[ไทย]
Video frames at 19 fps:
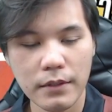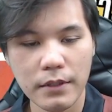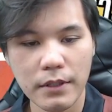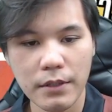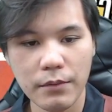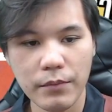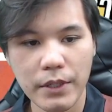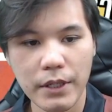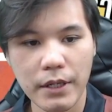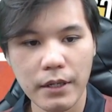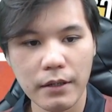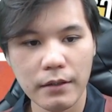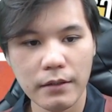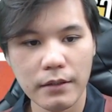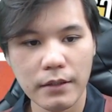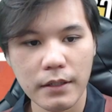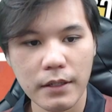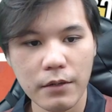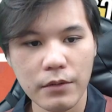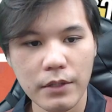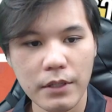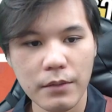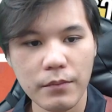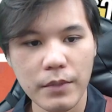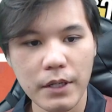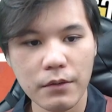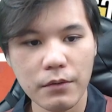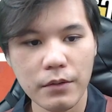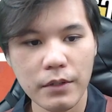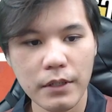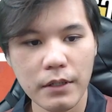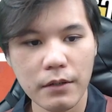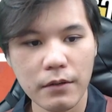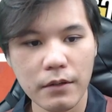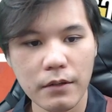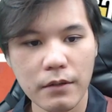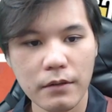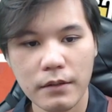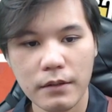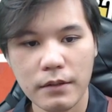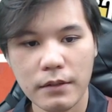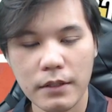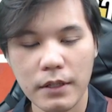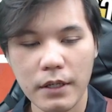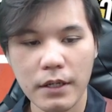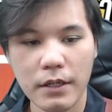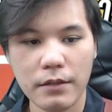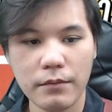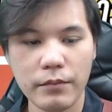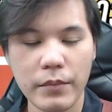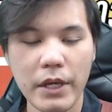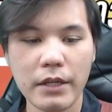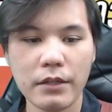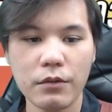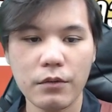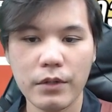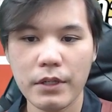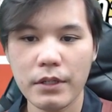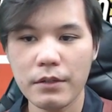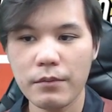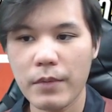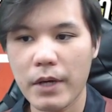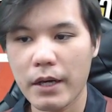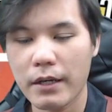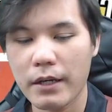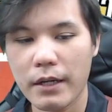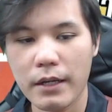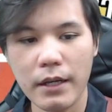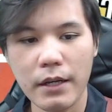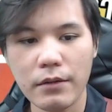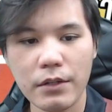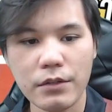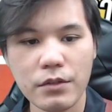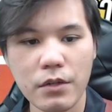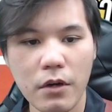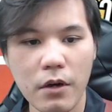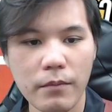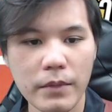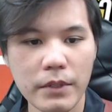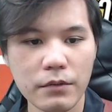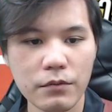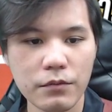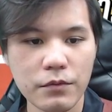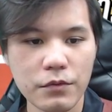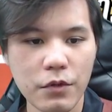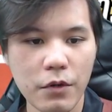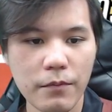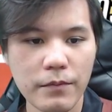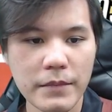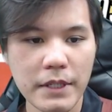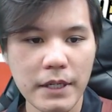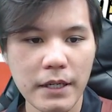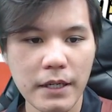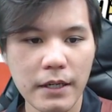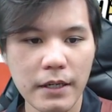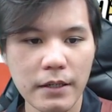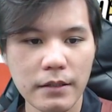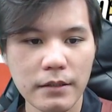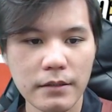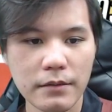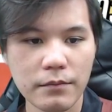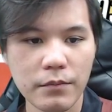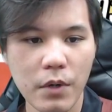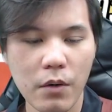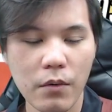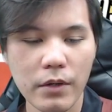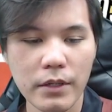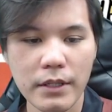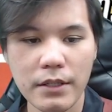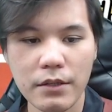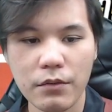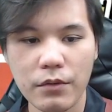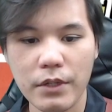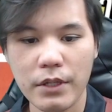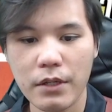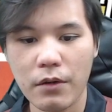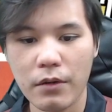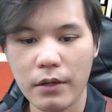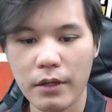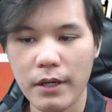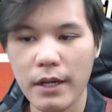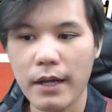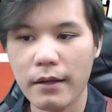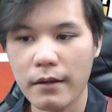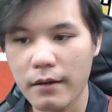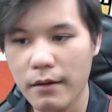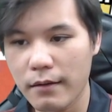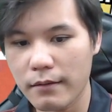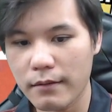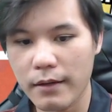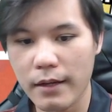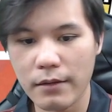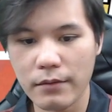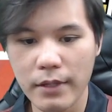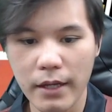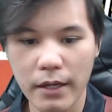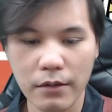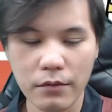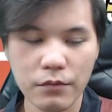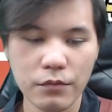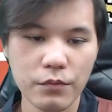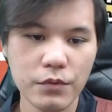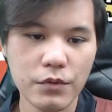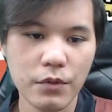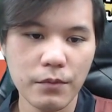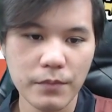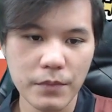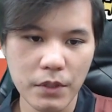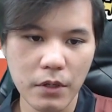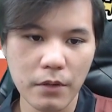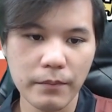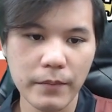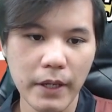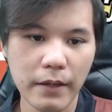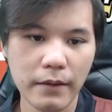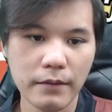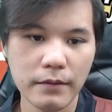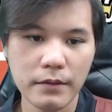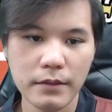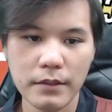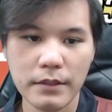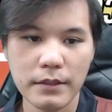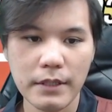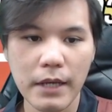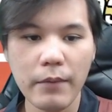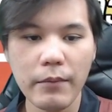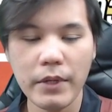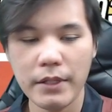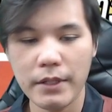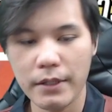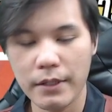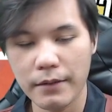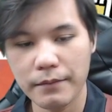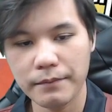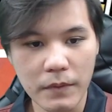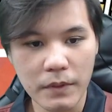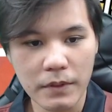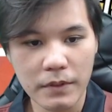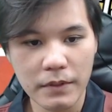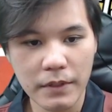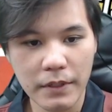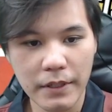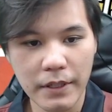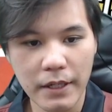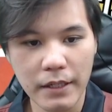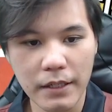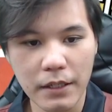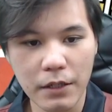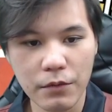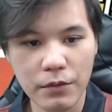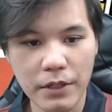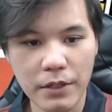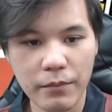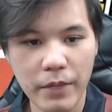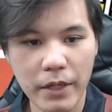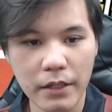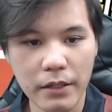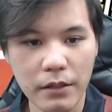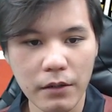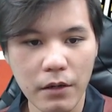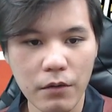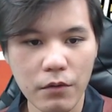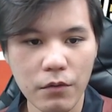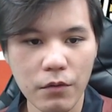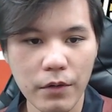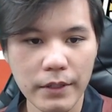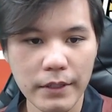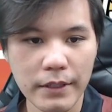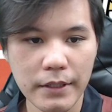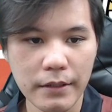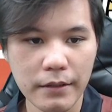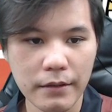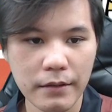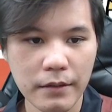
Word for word: กินเบี้ยเขากินเบี้ยตัวนี้เราก็เดินเบี้ยตรงนี้ขึ้นมาก็ได้ แล้วแต่ชอบหรือคุณผู้ชมจะบอกว่ากินตัวนี้ก่อนก็ได้ ก็แล้วแต่คุณผู้ชมชอบนะย้ำอีกทีอย่างเงี้ยถ้าเขากินเม็ดแล้วก็โคนกิน